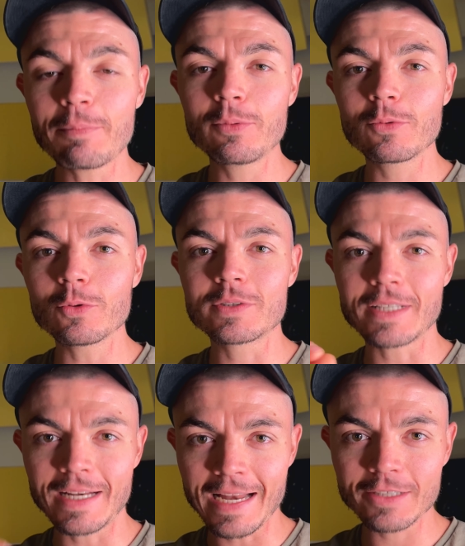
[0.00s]
plus
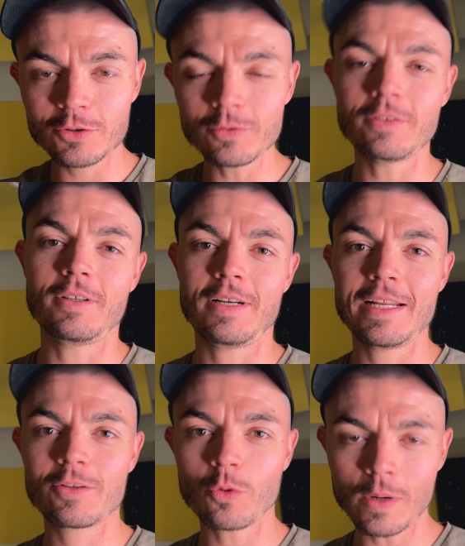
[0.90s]
grosse lacune,
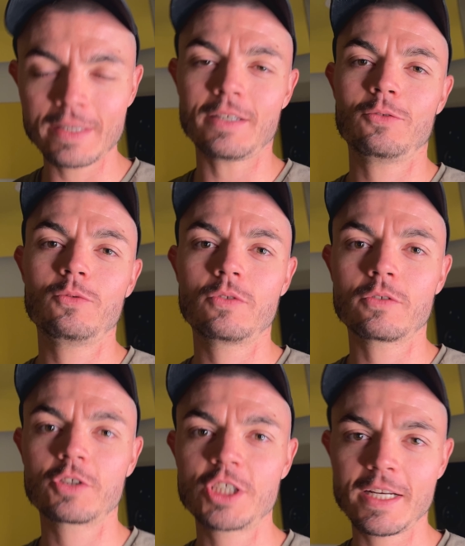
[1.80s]
les trois quarts du
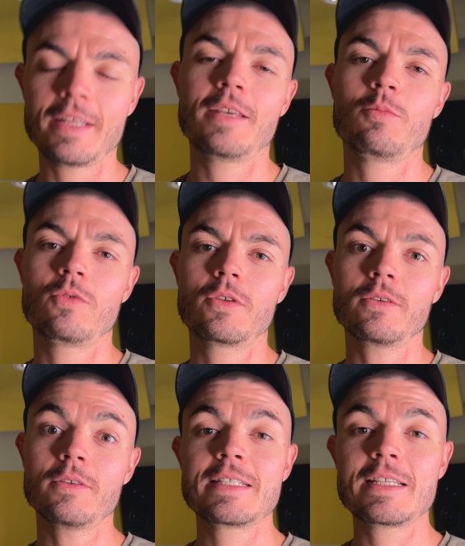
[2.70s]
temps chez les
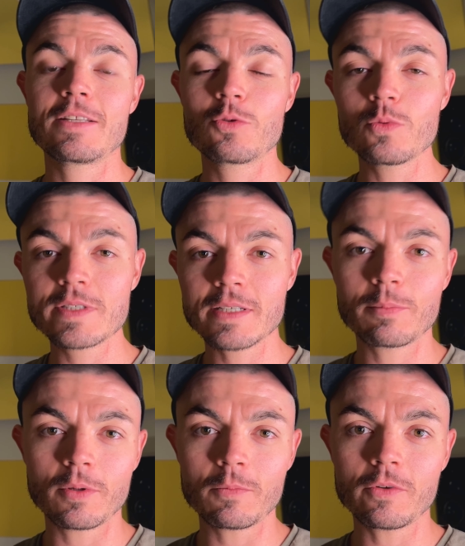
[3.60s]
débutants, c'est tout
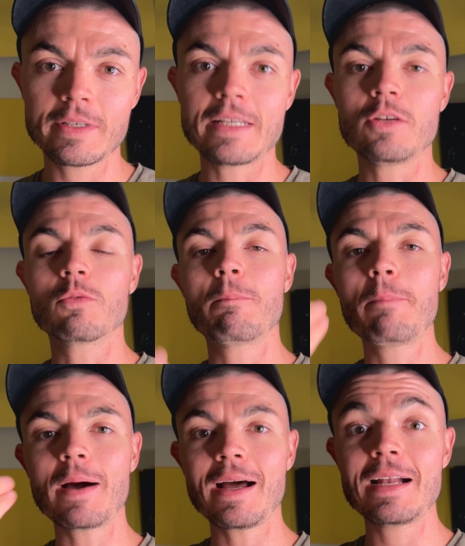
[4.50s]
simplement qu'ils n'ont
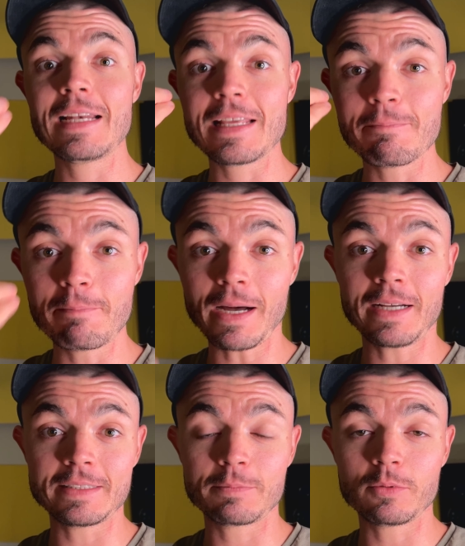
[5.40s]
pas les
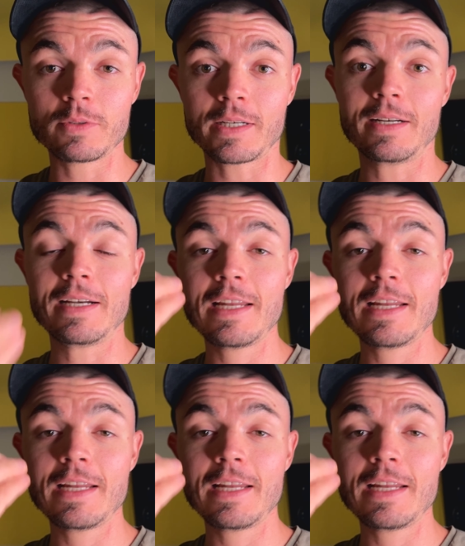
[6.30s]
bases, putain.